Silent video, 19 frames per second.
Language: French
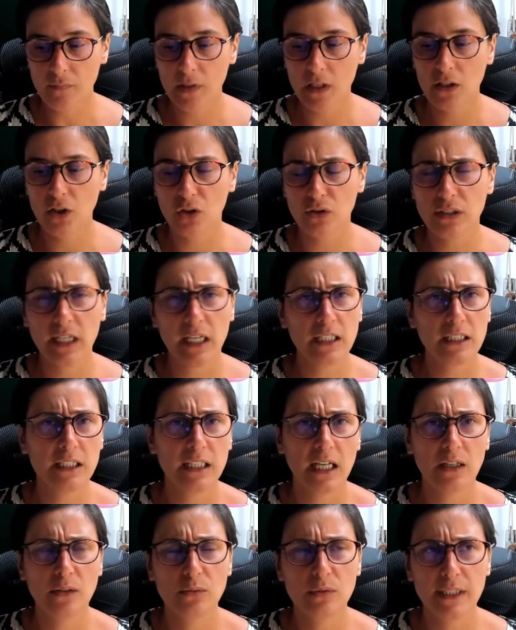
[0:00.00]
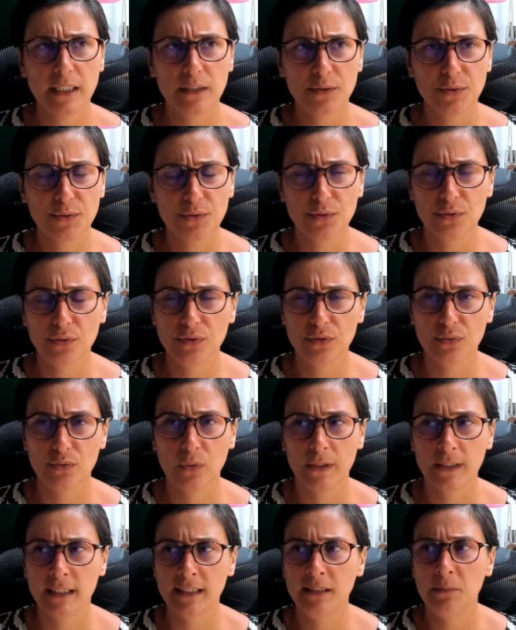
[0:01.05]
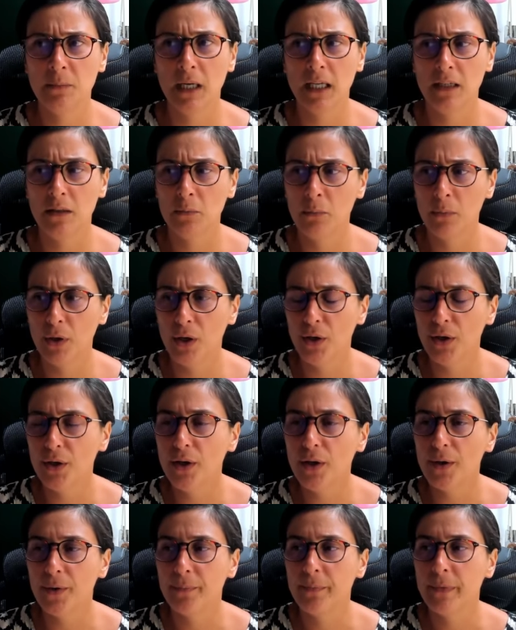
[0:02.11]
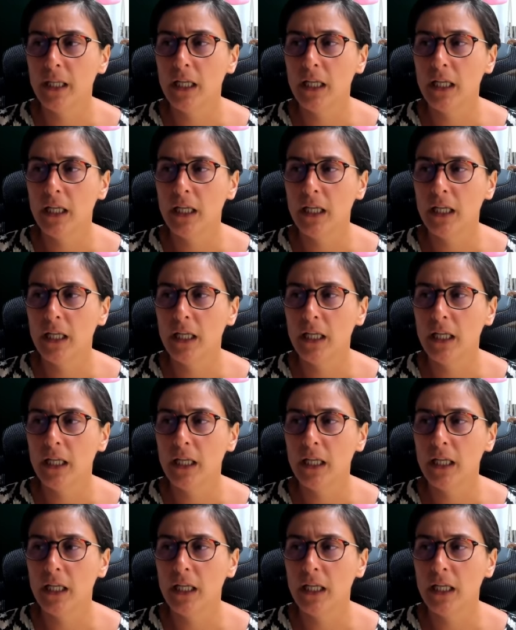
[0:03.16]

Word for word: Quand quelqu'un ou quelque chose ou un animal meurt,